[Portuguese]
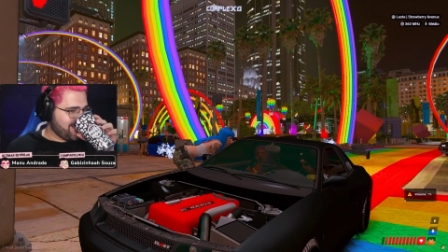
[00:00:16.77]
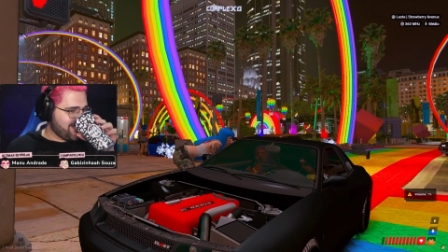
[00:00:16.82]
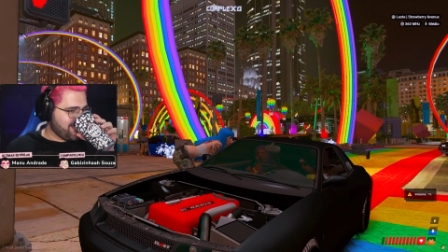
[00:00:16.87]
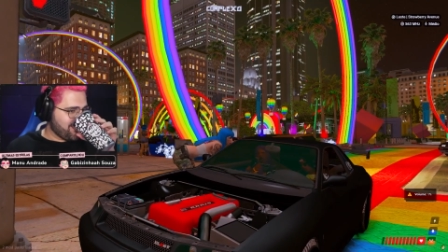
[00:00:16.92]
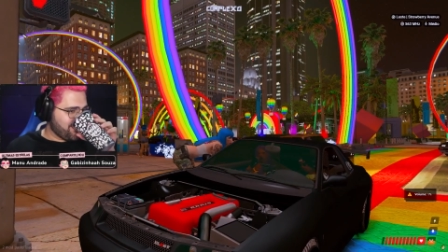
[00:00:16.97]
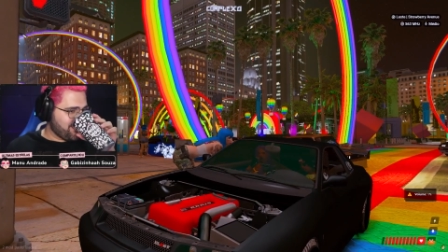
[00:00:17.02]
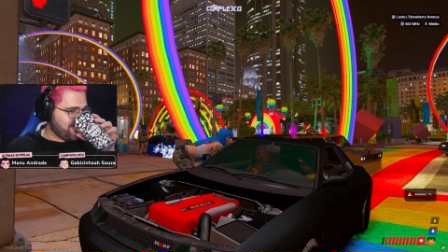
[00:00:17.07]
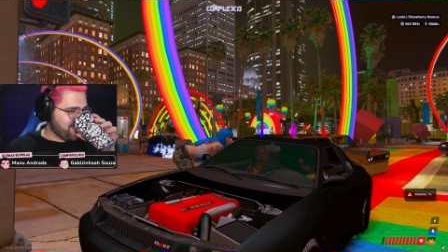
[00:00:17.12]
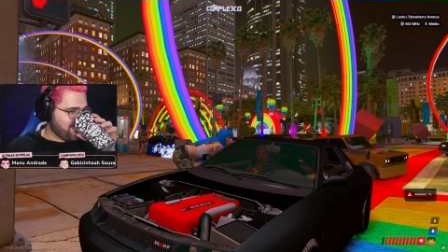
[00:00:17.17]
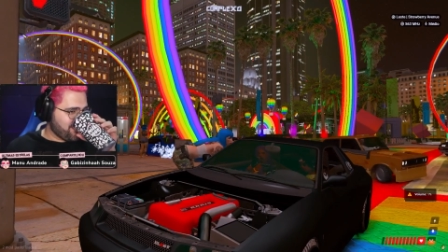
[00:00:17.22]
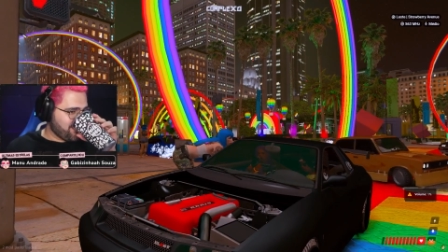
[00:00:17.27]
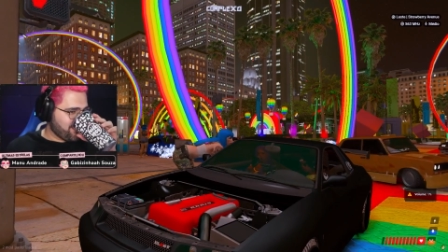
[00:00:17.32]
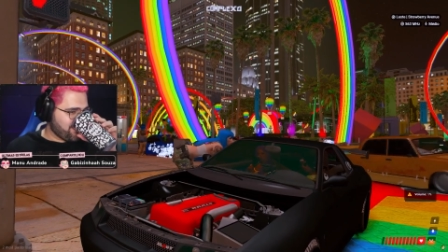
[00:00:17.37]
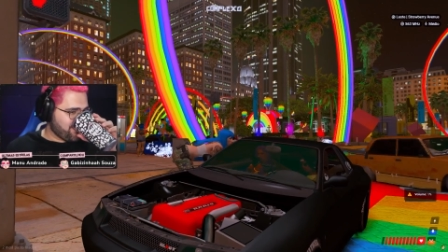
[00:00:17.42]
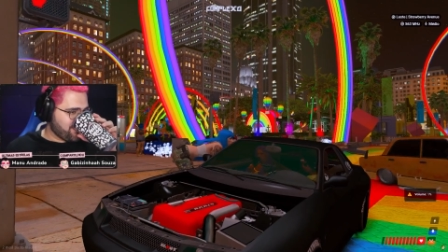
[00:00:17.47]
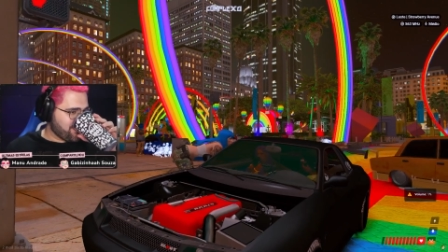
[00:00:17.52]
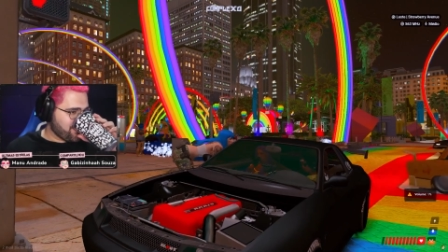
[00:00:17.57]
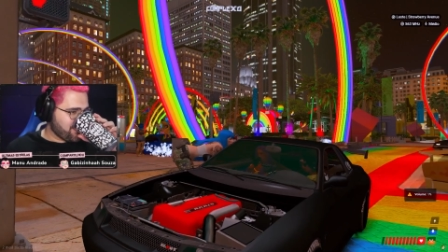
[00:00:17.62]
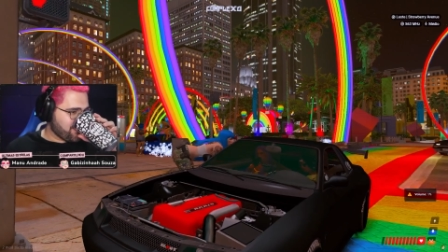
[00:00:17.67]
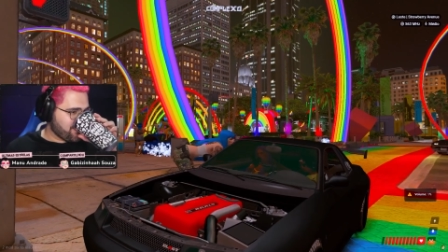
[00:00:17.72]

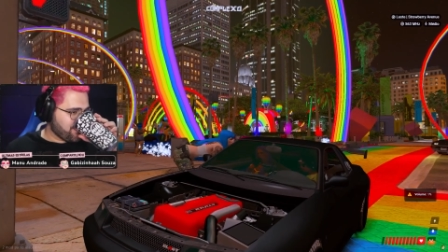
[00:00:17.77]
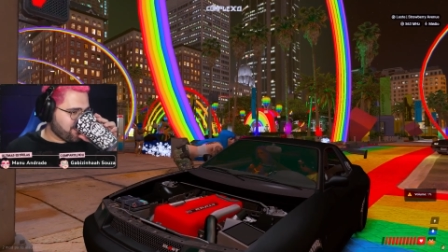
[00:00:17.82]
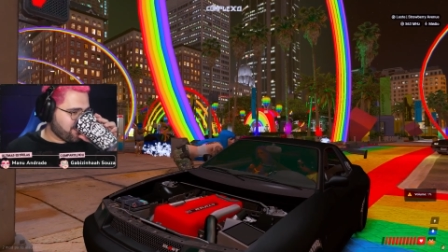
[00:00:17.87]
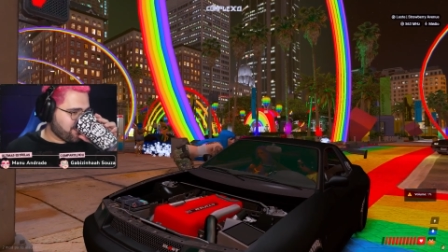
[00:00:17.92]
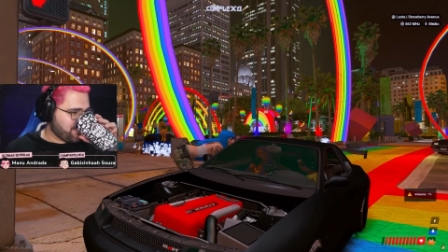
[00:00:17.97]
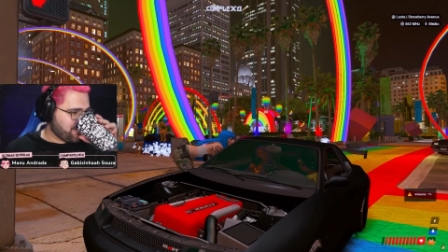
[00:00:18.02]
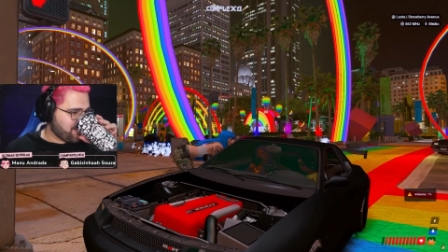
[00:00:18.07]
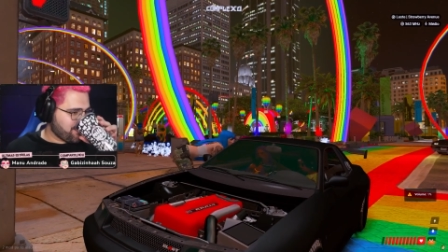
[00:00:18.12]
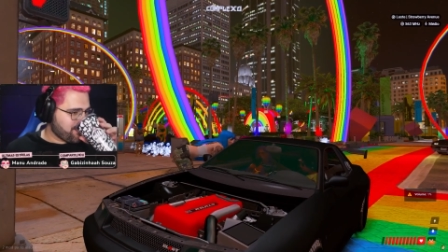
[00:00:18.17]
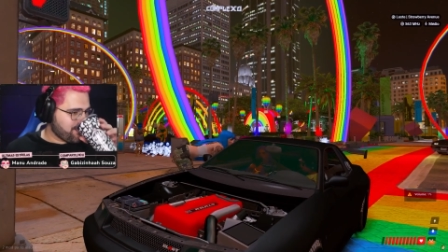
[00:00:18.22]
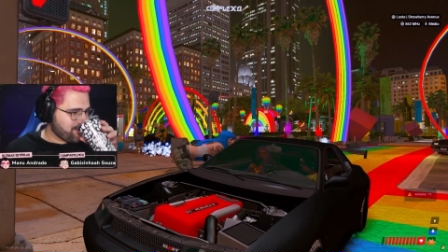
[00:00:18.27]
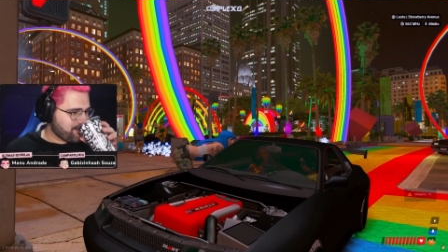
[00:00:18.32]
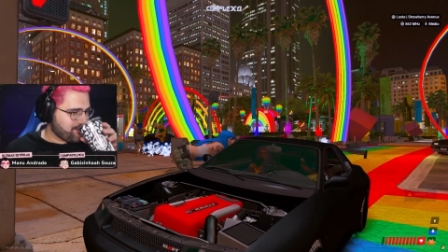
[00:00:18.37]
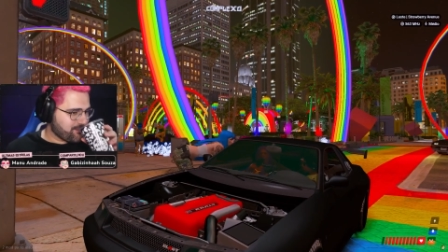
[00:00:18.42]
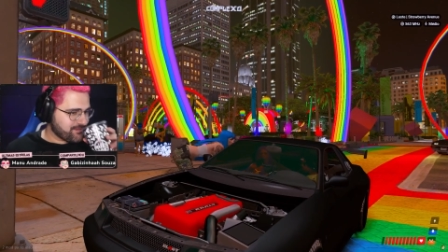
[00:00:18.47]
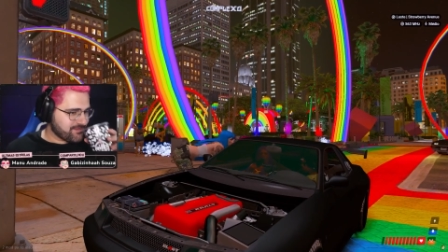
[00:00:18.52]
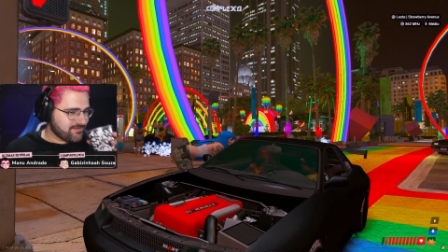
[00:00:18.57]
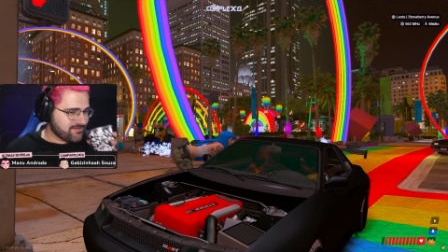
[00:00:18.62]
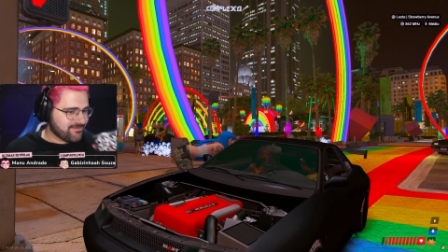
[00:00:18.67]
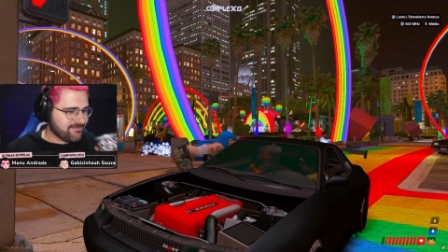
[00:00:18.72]
Hum, gosta hum. de tomar
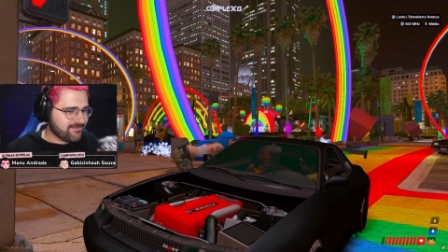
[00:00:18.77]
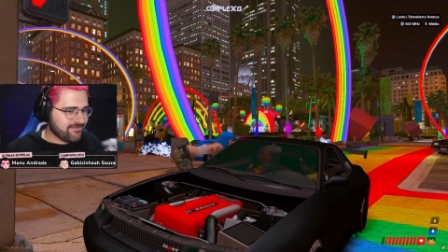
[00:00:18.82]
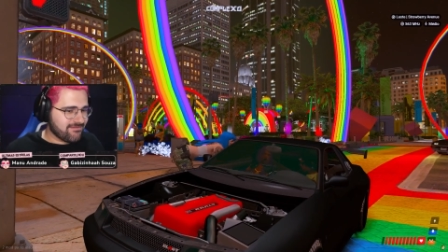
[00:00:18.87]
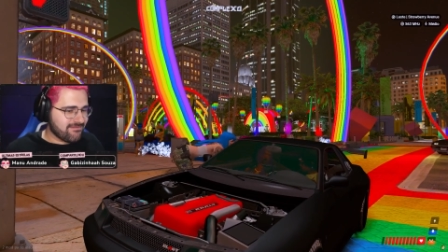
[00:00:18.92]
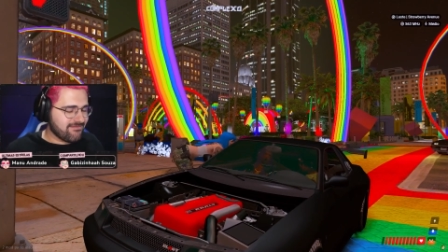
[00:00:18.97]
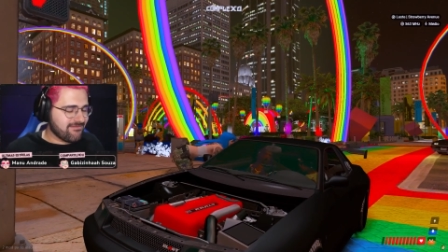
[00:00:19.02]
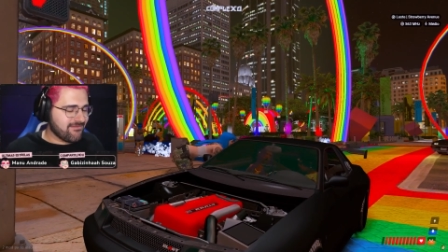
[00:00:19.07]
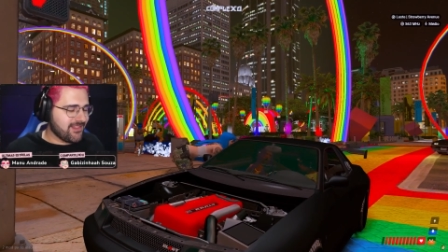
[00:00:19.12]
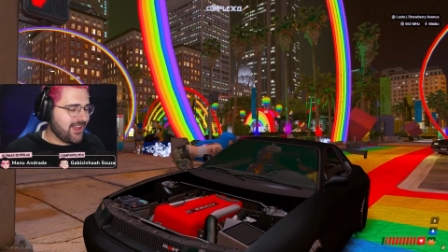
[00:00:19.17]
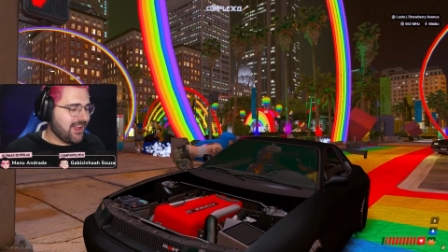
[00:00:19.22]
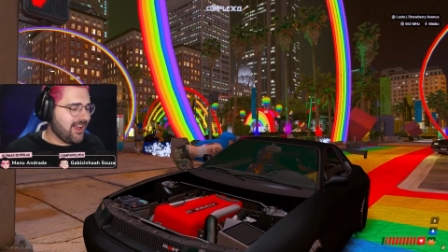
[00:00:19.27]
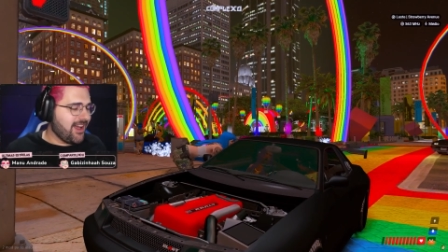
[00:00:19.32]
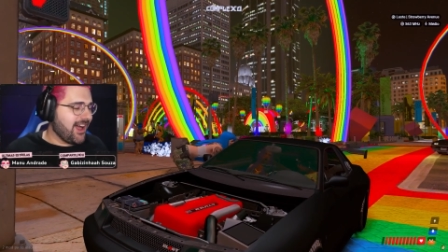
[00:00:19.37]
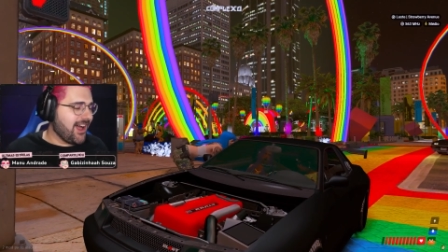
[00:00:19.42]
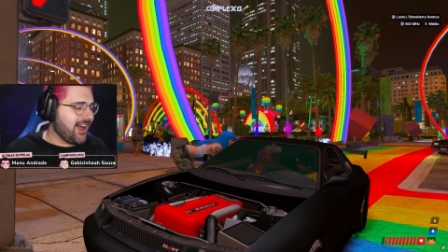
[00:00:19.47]
soco na costela?